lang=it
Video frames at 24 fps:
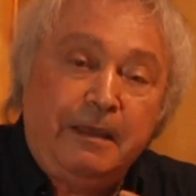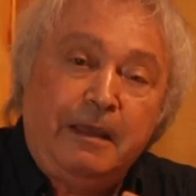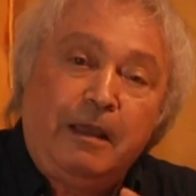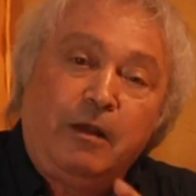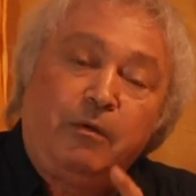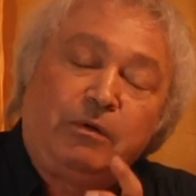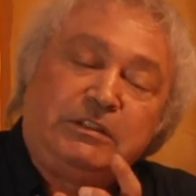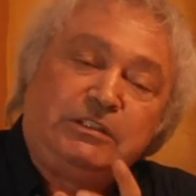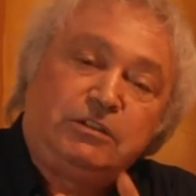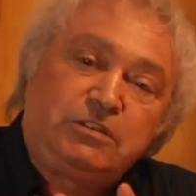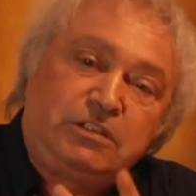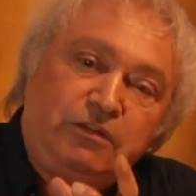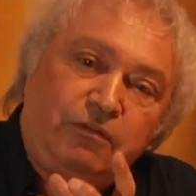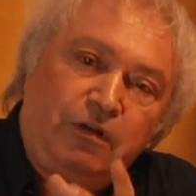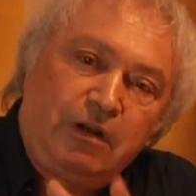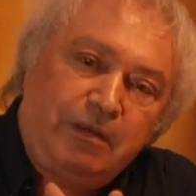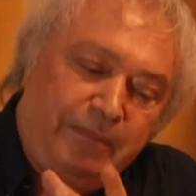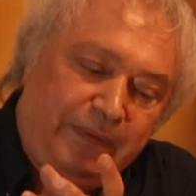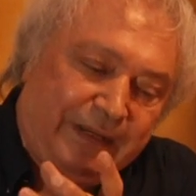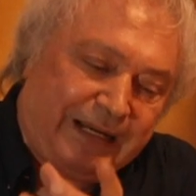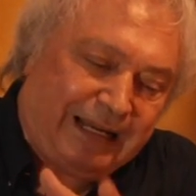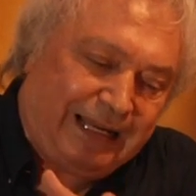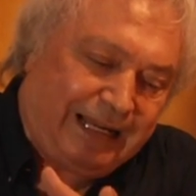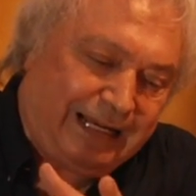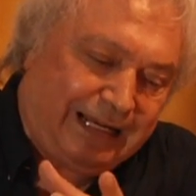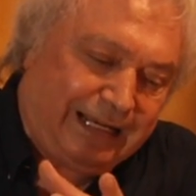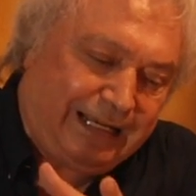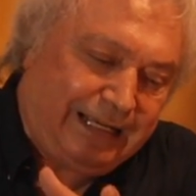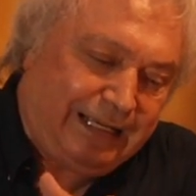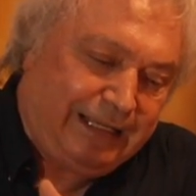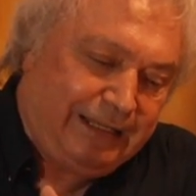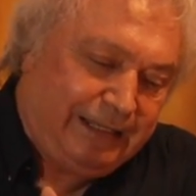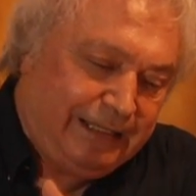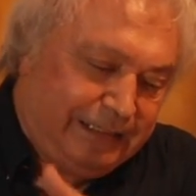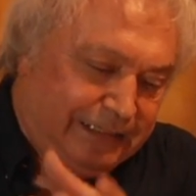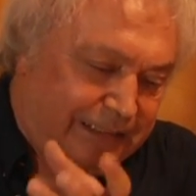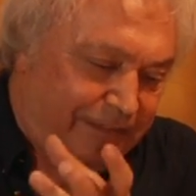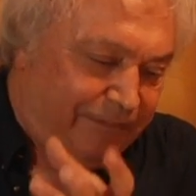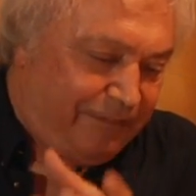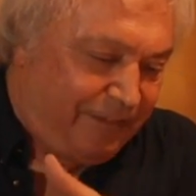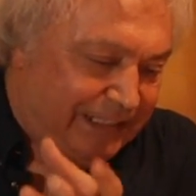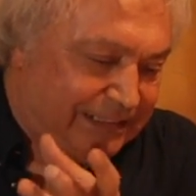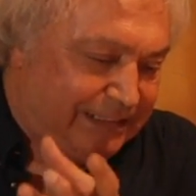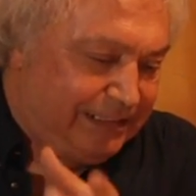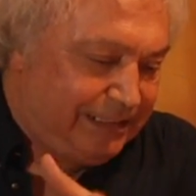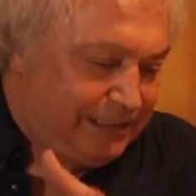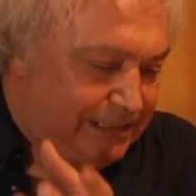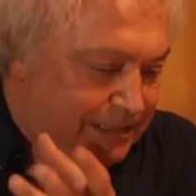Quando si vuole parlare di
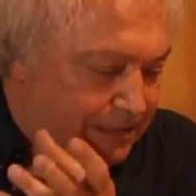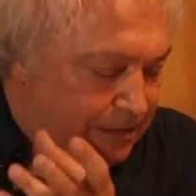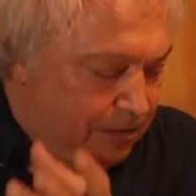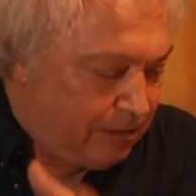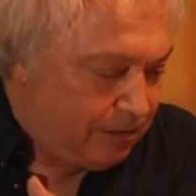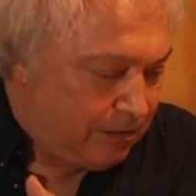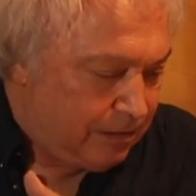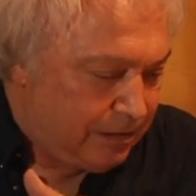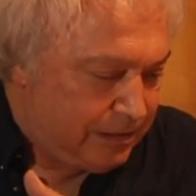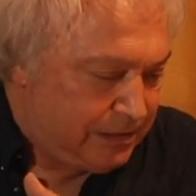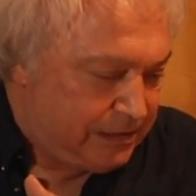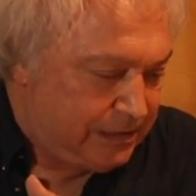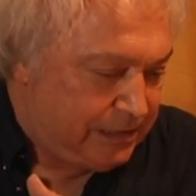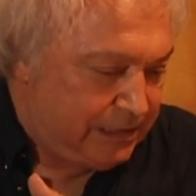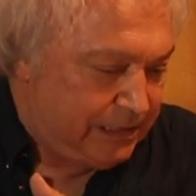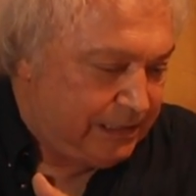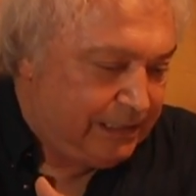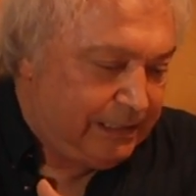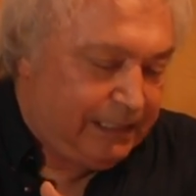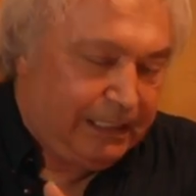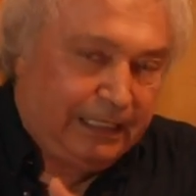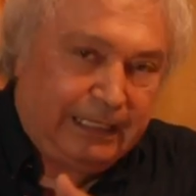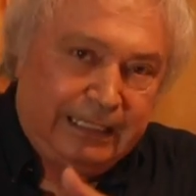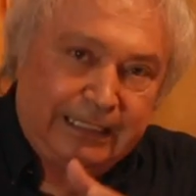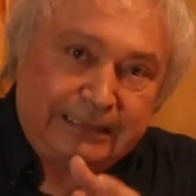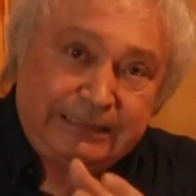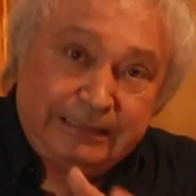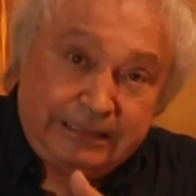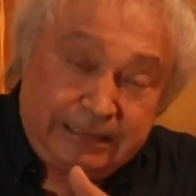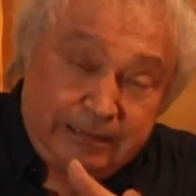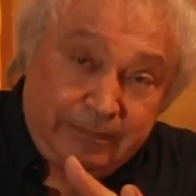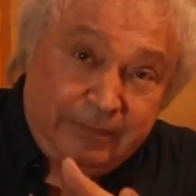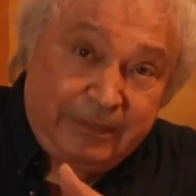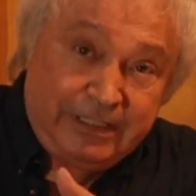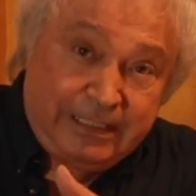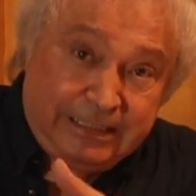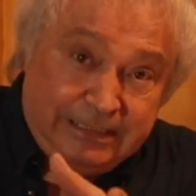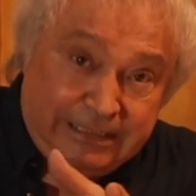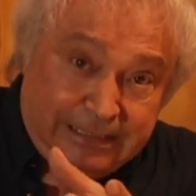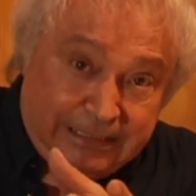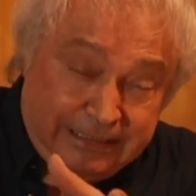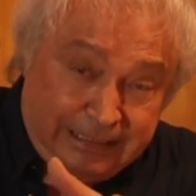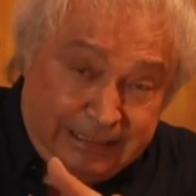fatti storici, la testimonianza